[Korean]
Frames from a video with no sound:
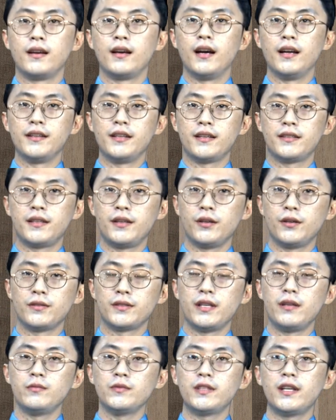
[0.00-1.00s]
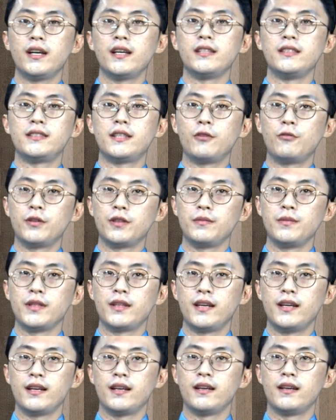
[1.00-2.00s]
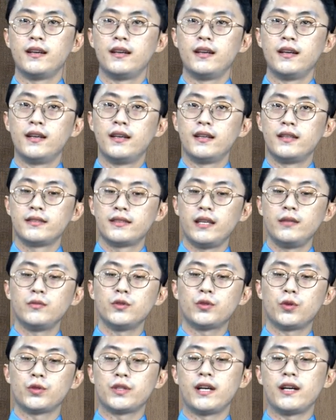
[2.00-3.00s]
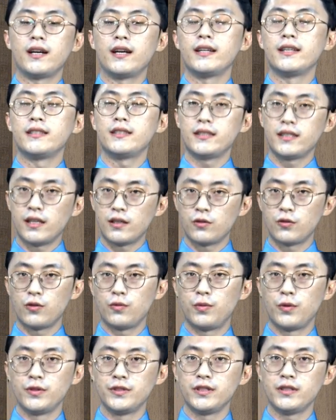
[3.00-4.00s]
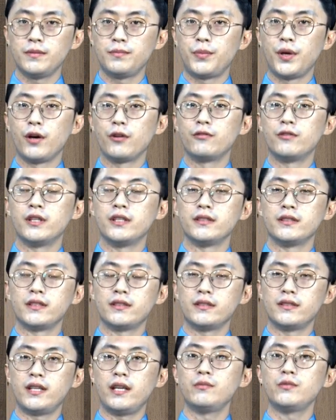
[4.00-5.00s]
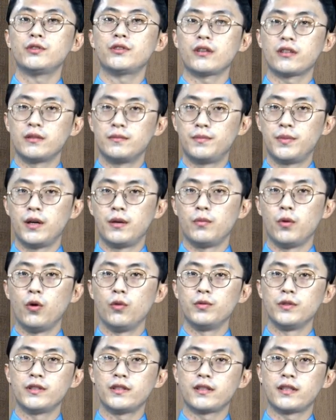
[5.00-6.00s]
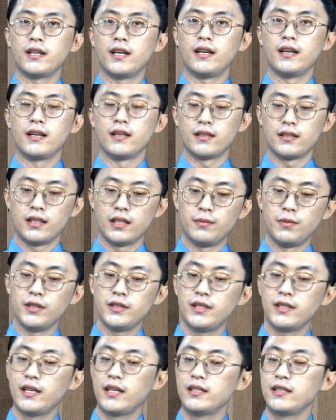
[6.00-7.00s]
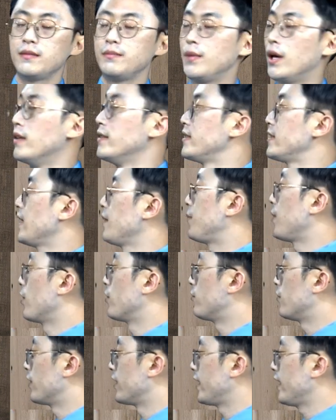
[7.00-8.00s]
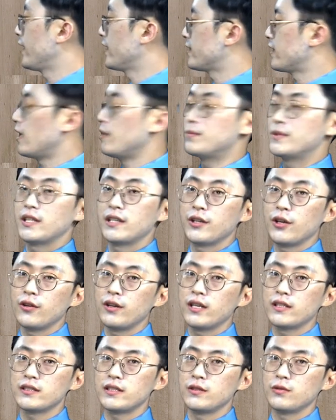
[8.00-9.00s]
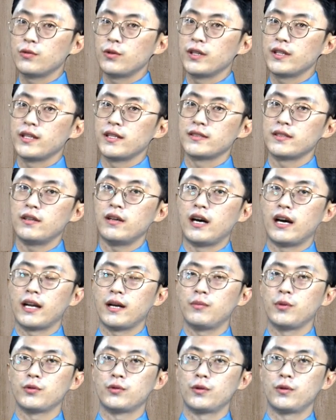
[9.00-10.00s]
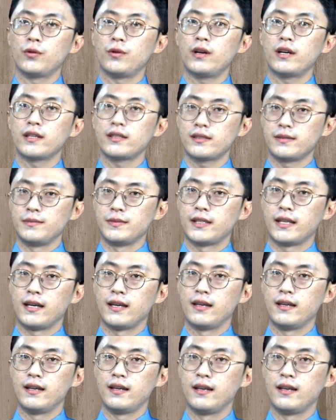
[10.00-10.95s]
안녕하세요. 세무사 이장원입니다. 세무조사관의 시각으로 보는 병원 세무접근법 5분 특강 이번 시간은 면세 병원의 사업장 현황 신고에 대해서 알아보도록 하겠습니다.